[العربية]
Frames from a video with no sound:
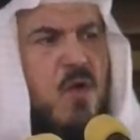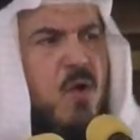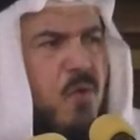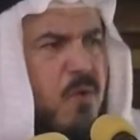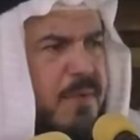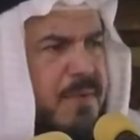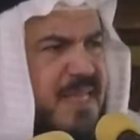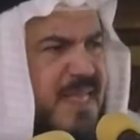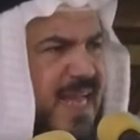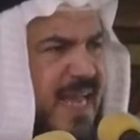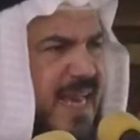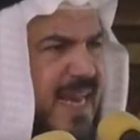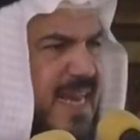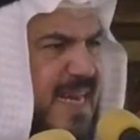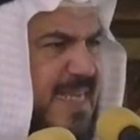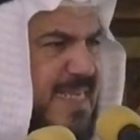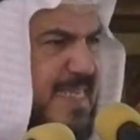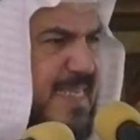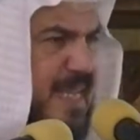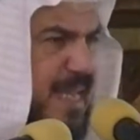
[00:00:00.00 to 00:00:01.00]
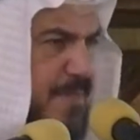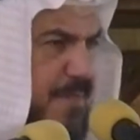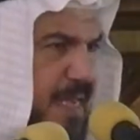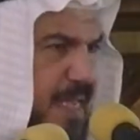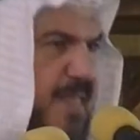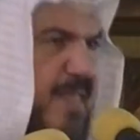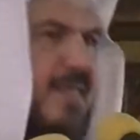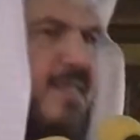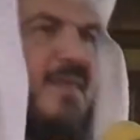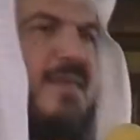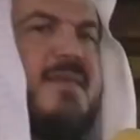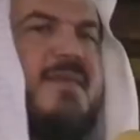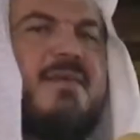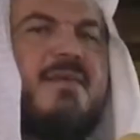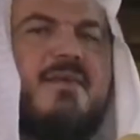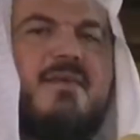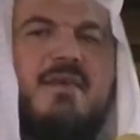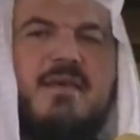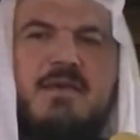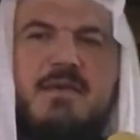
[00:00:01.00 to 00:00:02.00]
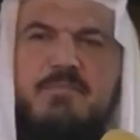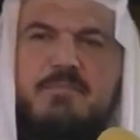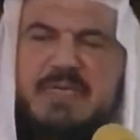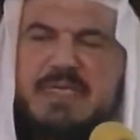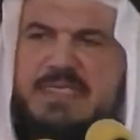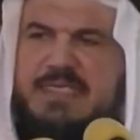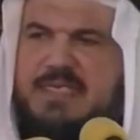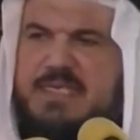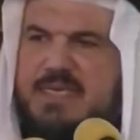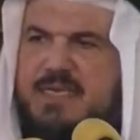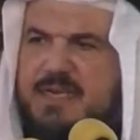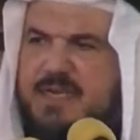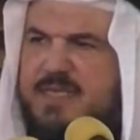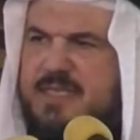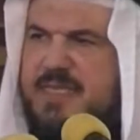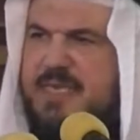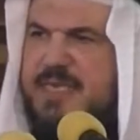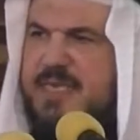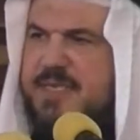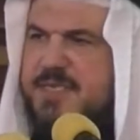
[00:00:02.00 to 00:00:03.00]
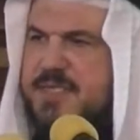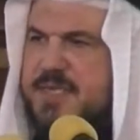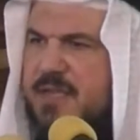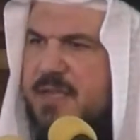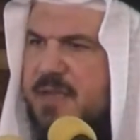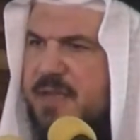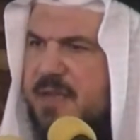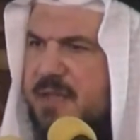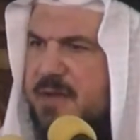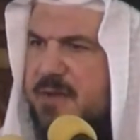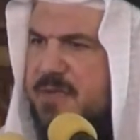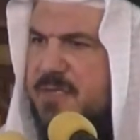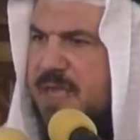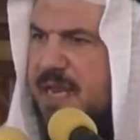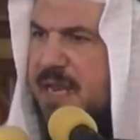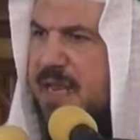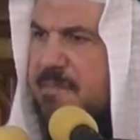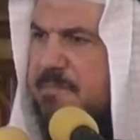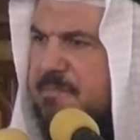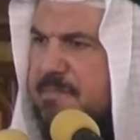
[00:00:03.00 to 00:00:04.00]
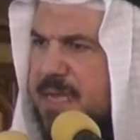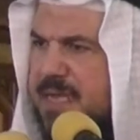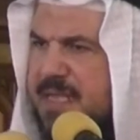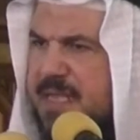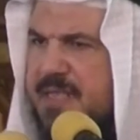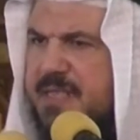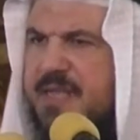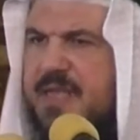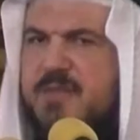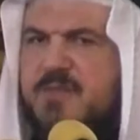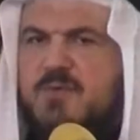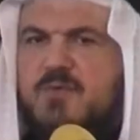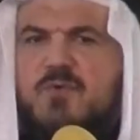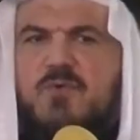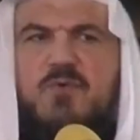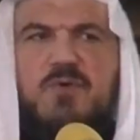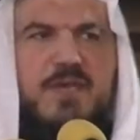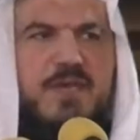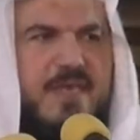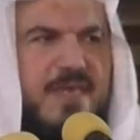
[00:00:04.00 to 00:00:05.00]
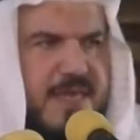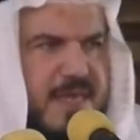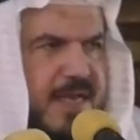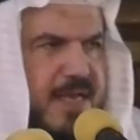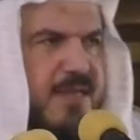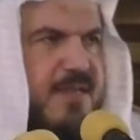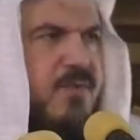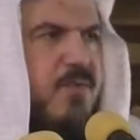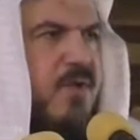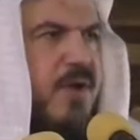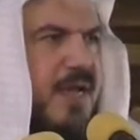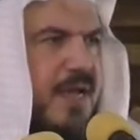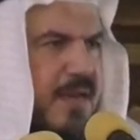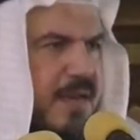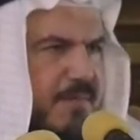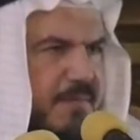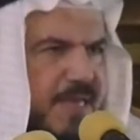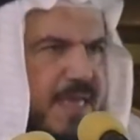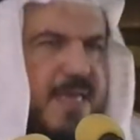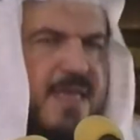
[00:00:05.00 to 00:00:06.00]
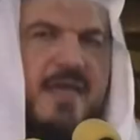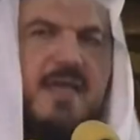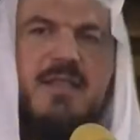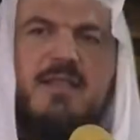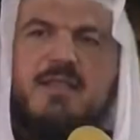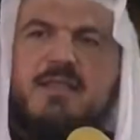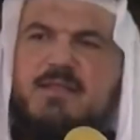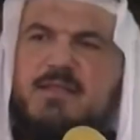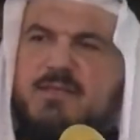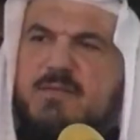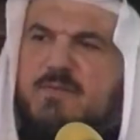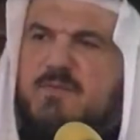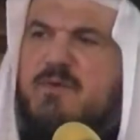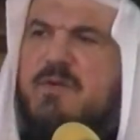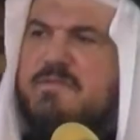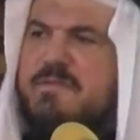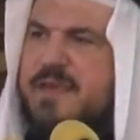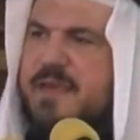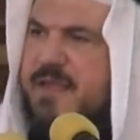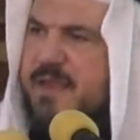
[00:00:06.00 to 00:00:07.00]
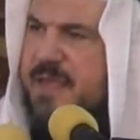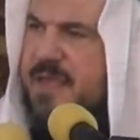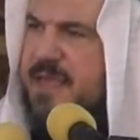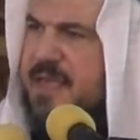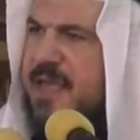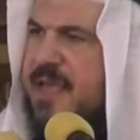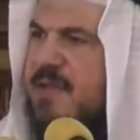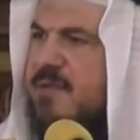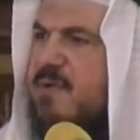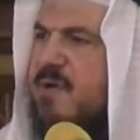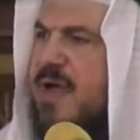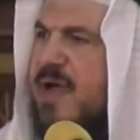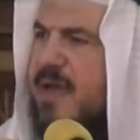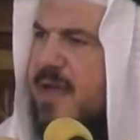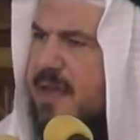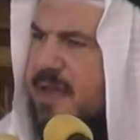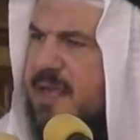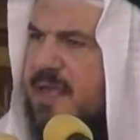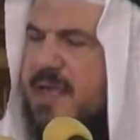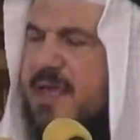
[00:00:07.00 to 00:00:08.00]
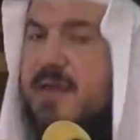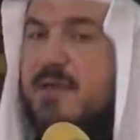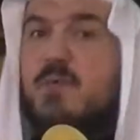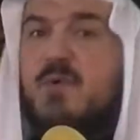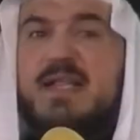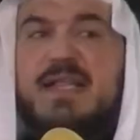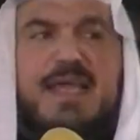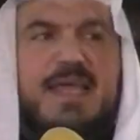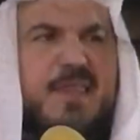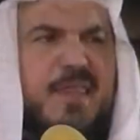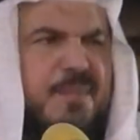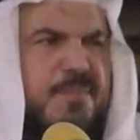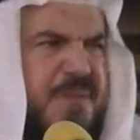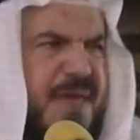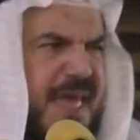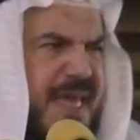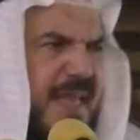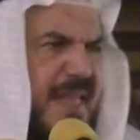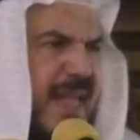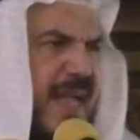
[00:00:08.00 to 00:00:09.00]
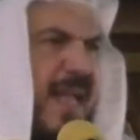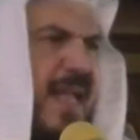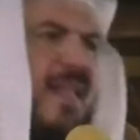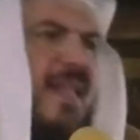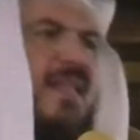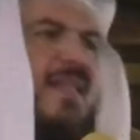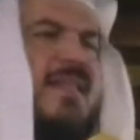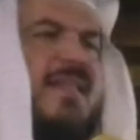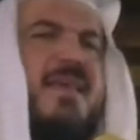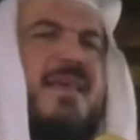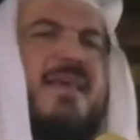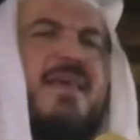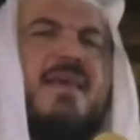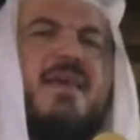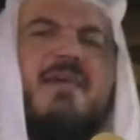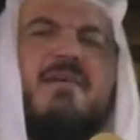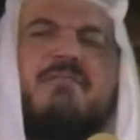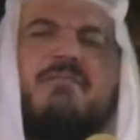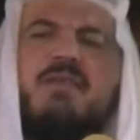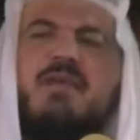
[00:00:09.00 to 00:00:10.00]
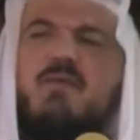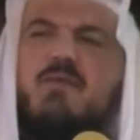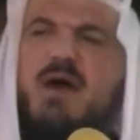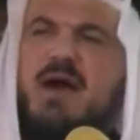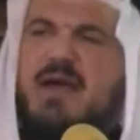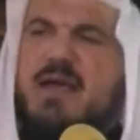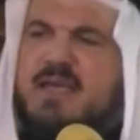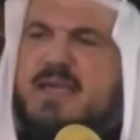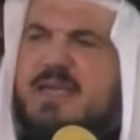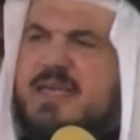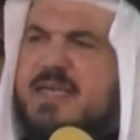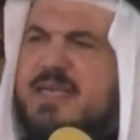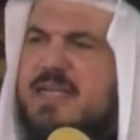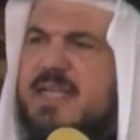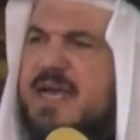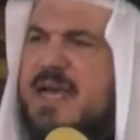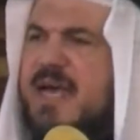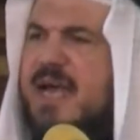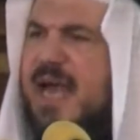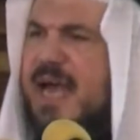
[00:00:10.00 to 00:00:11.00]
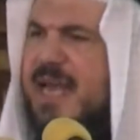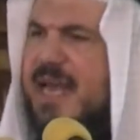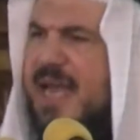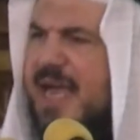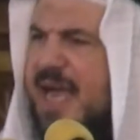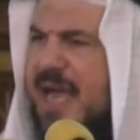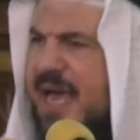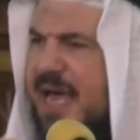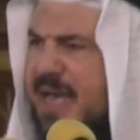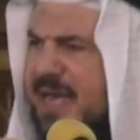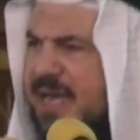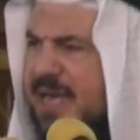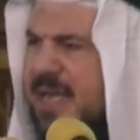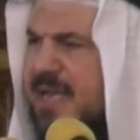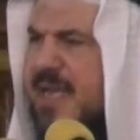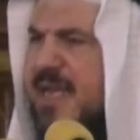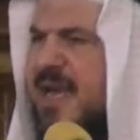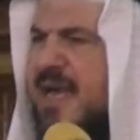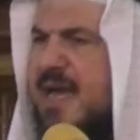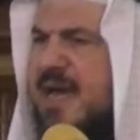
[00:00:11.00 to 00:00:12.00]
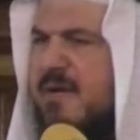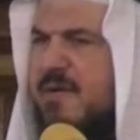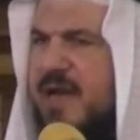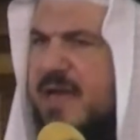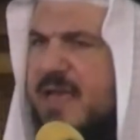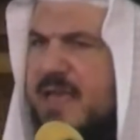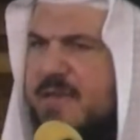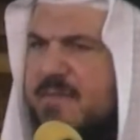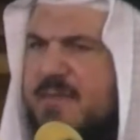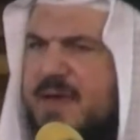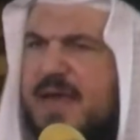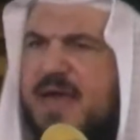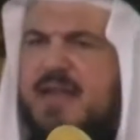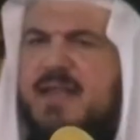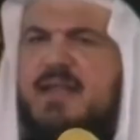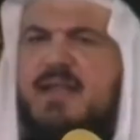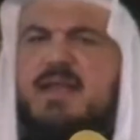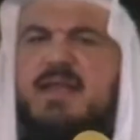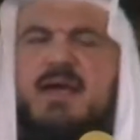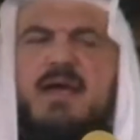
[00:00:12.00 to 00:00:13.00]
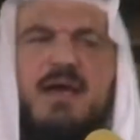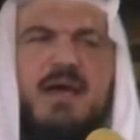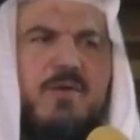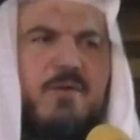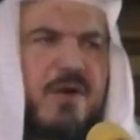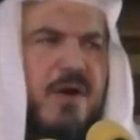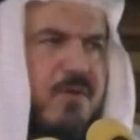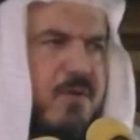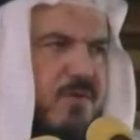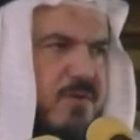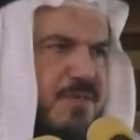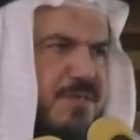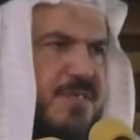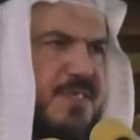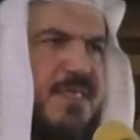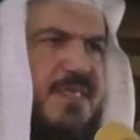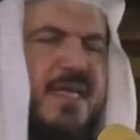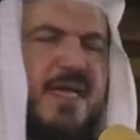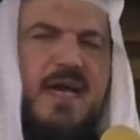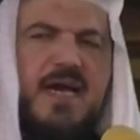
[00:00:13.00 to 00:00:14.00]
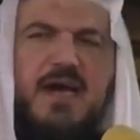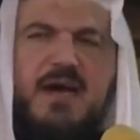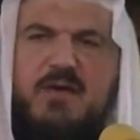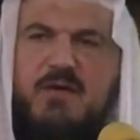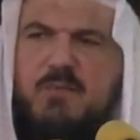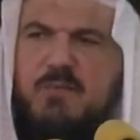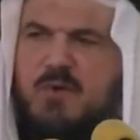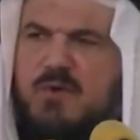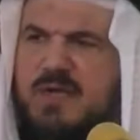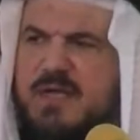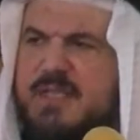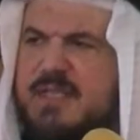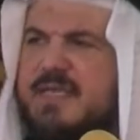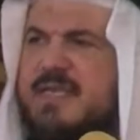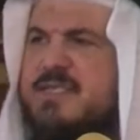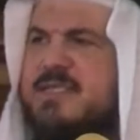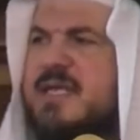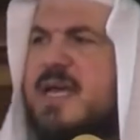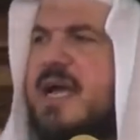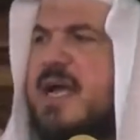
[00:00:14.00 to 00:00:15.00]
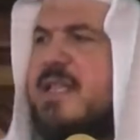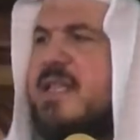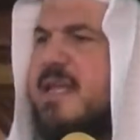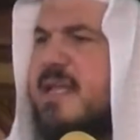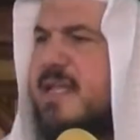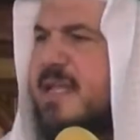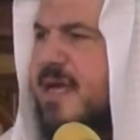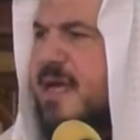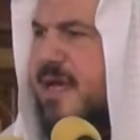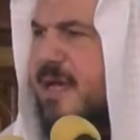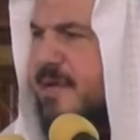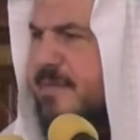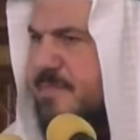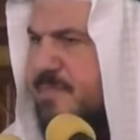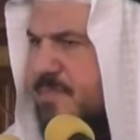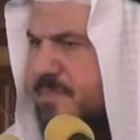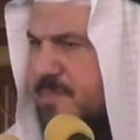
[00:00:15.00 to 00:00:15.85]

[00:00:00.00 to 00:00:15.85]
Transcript: وبالتالي نستمد من سيرته صلى الله عليه وسلم مددا روحيا وعلميا وفكريا وعقليا وتثبيتا في واقعنا على حقنا وإيماننا وقدسنا ومقدساتنا